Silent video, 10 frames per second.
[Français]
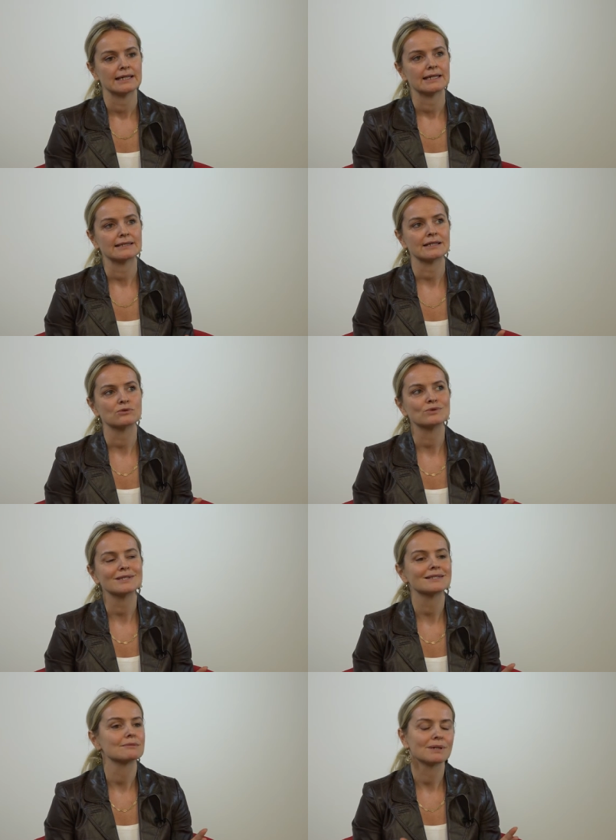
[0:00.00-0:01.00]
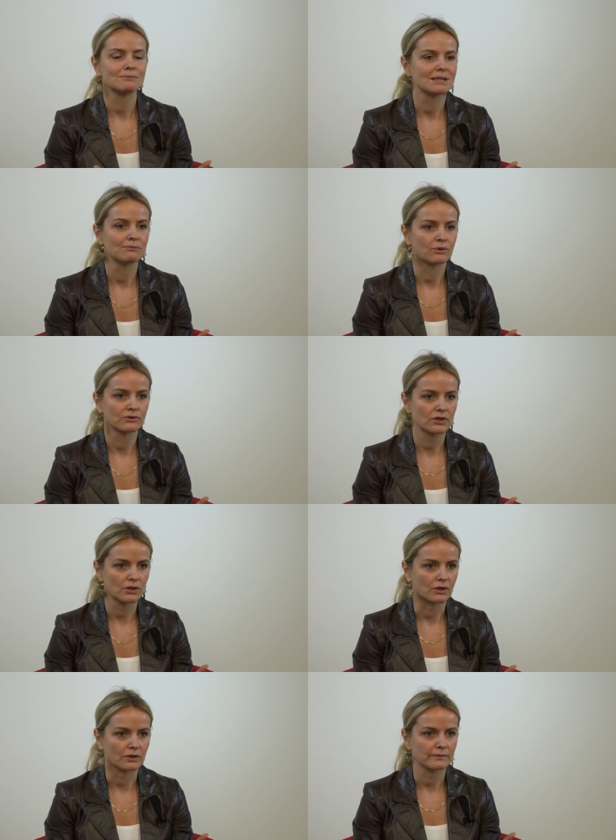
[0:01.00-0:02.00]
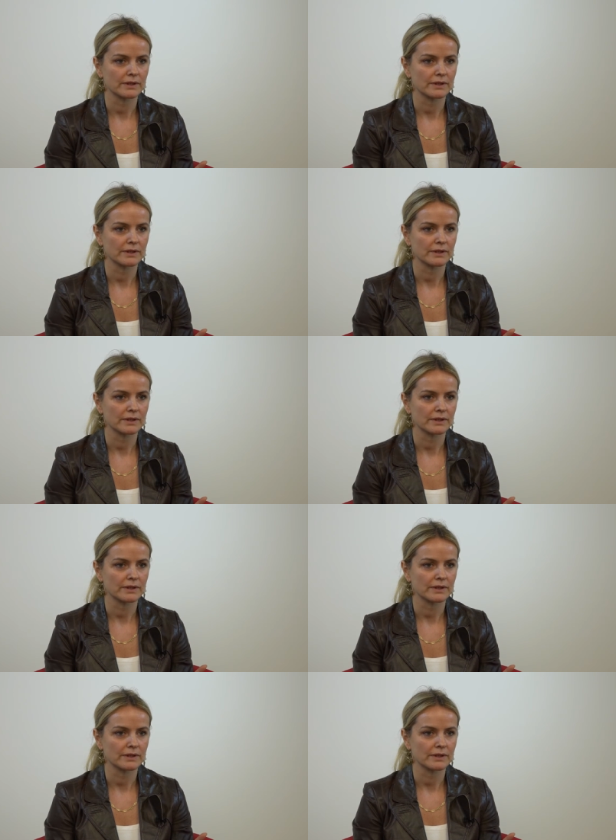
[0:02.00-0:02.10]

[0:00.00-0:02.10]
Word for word: Et cet outil, c'est pas Big Brother,